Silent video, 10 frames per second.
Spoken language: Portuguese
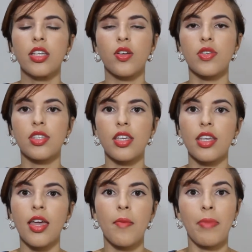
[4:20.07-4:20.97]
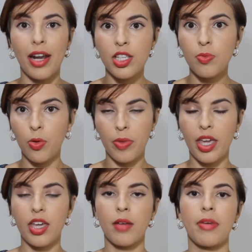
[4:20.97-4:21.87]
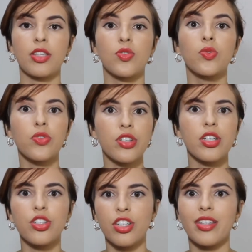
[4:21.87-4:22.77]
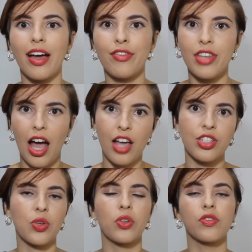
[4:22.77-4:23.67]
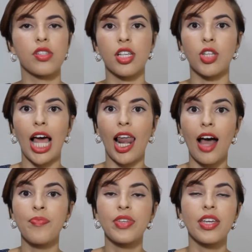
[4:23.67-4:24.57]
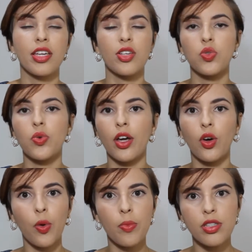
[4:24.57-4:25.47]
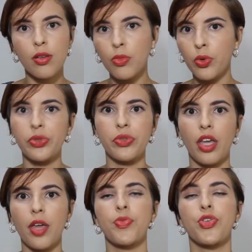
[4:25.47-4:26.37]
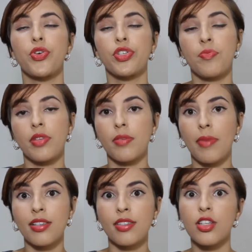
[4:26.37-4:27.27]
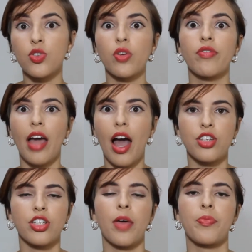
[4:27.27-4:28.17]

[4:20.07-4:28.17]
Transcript: Então, assim, parece bobeira, mas no dia a dia da viagem, quando você está lá, isso economiza muito tempo e otimiza bastante sua viagem, né?